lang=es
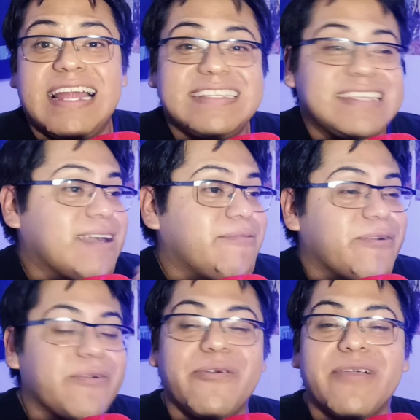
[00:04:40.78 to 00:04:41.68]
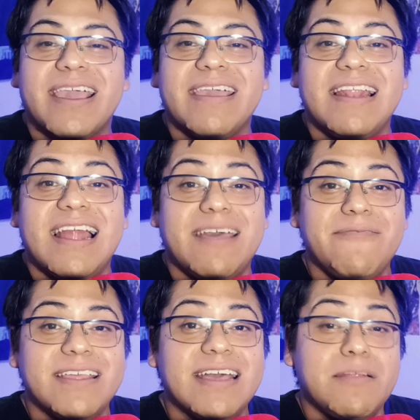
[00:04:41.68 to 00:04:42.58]
sale este cabrón con que la
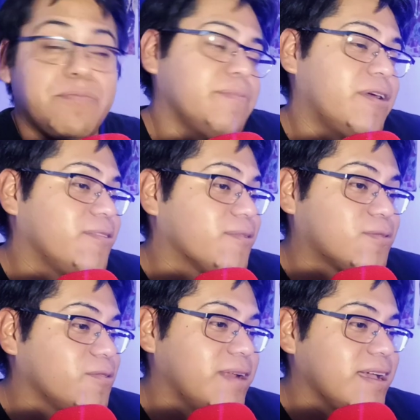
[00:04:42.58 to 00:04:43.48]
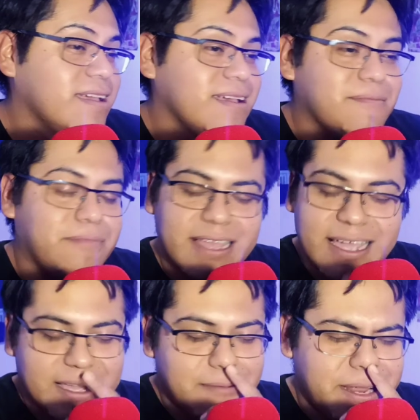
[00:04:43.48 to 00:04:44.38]
Navidad del primero de octubre.
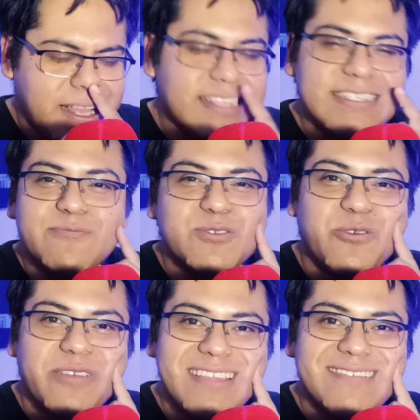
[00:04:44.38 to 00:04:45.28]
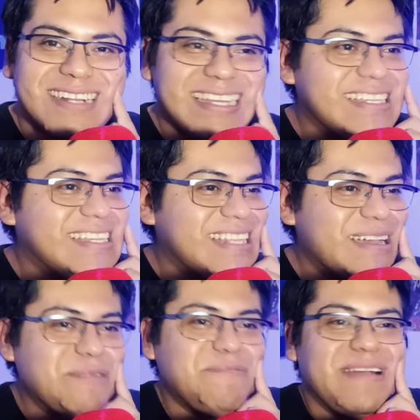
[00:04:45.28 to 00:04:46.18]
Vaya que en verdad estamos jodidos, raza, está